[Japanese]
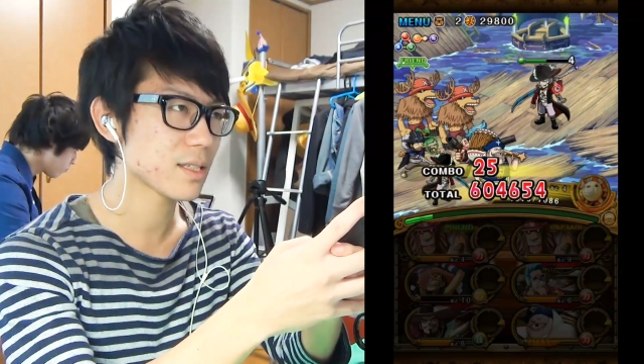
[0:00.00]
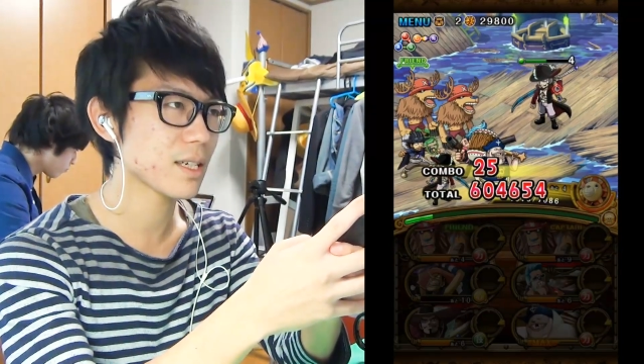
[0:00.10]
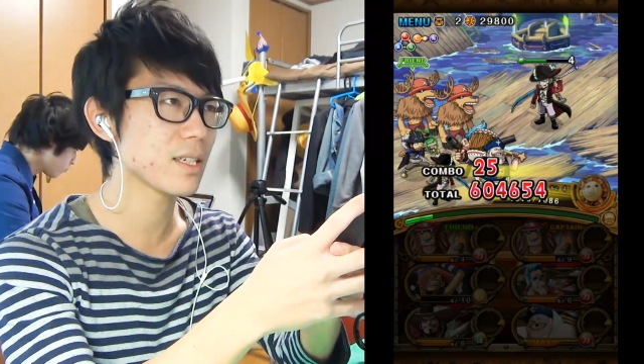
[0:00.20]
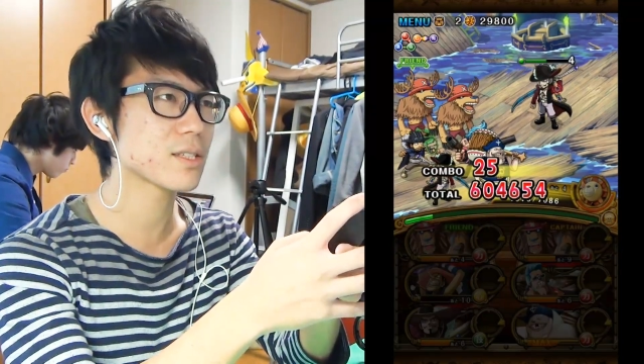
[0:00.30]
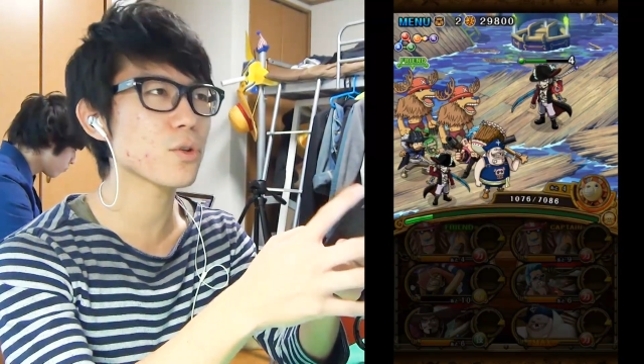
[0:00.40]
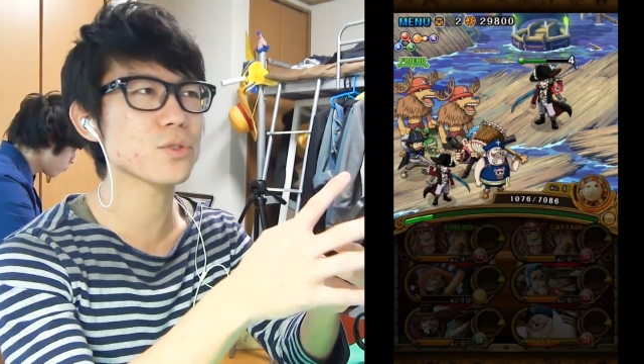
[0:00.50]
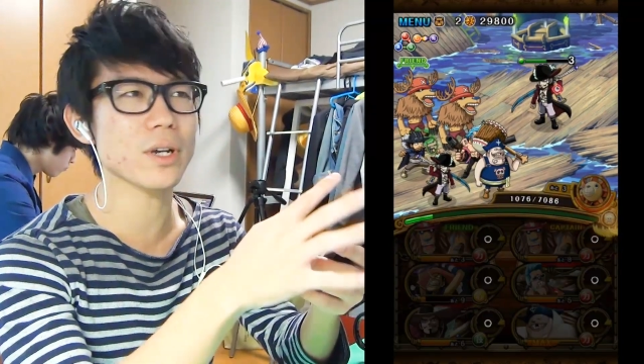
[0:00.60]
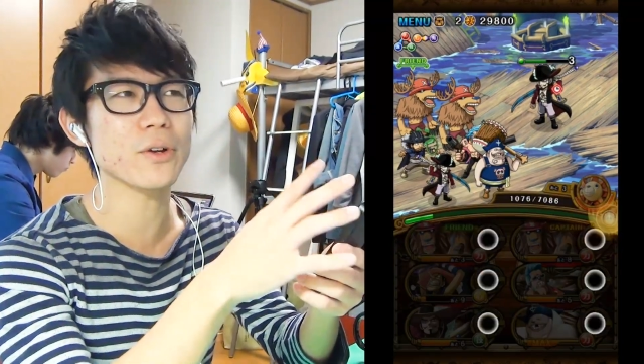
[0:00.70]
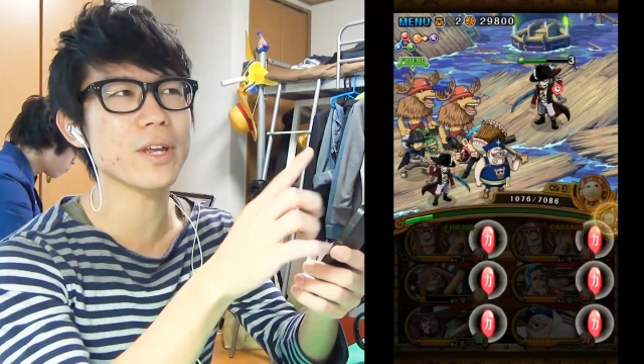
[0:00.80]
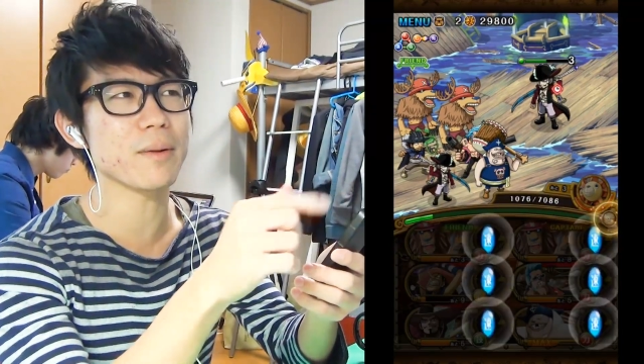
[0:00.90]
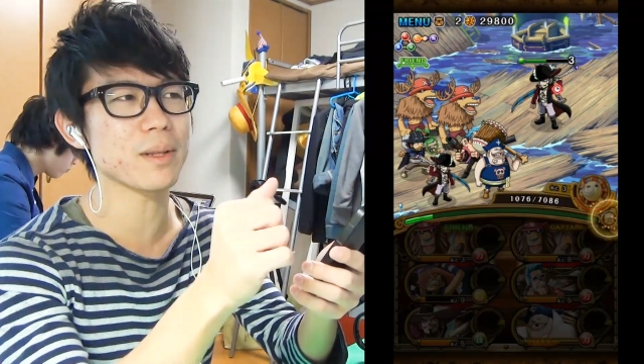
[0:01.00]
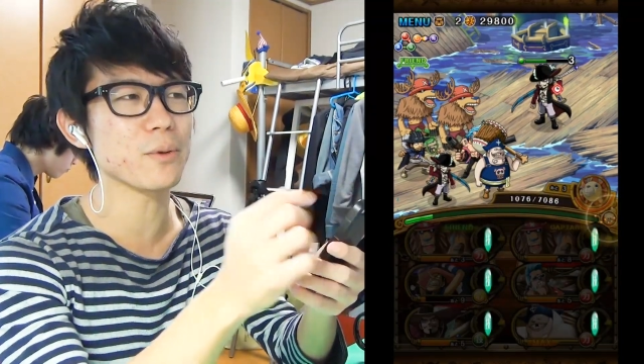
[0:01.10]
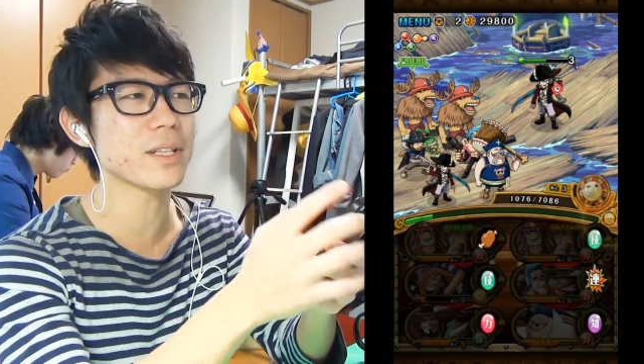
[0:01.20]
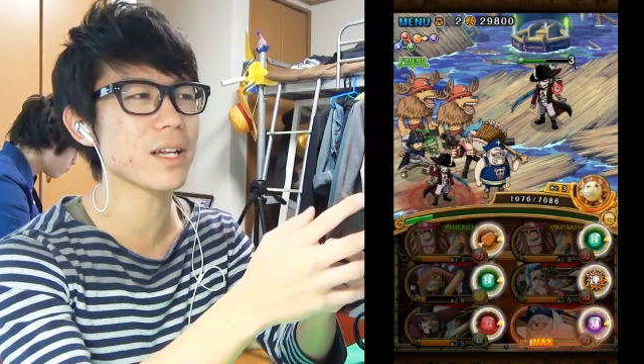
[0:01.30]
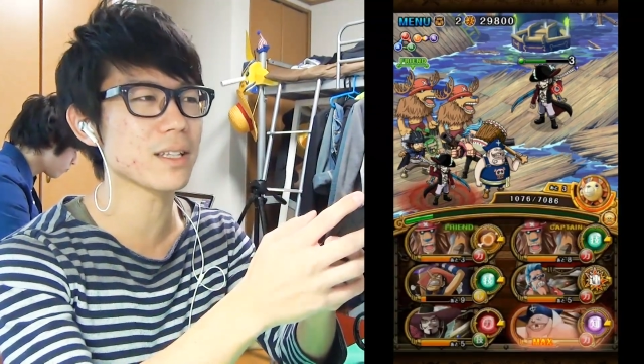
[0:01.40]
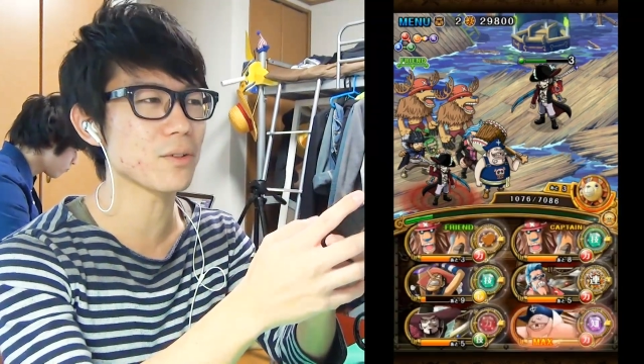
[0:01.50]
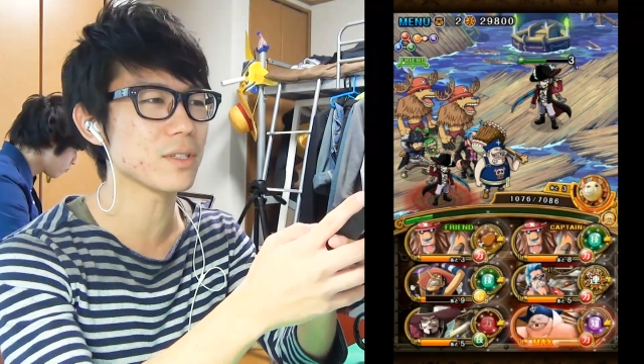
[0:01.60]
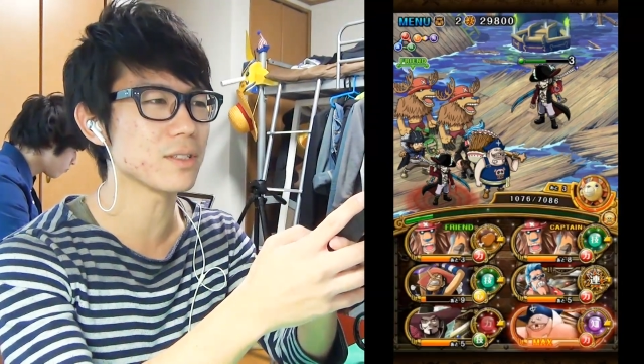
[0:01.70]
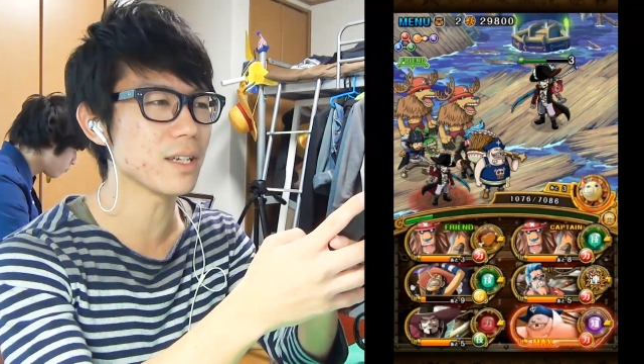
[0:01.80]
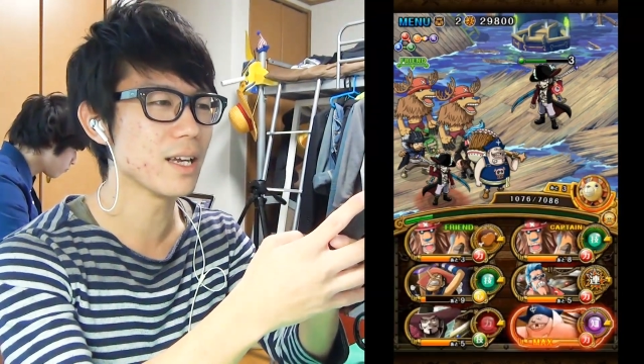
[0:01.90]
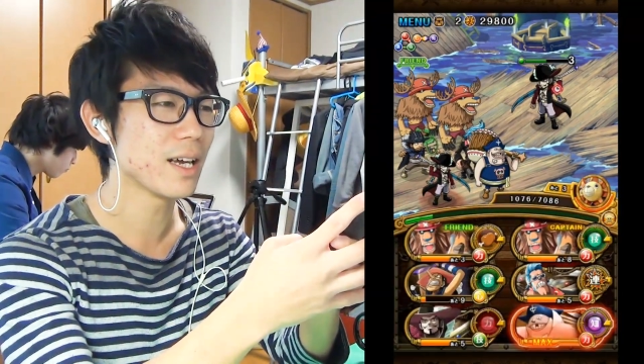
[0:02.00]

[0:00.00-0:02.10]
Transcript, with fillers: すがにスロットが良ければでも一旦で倒せるね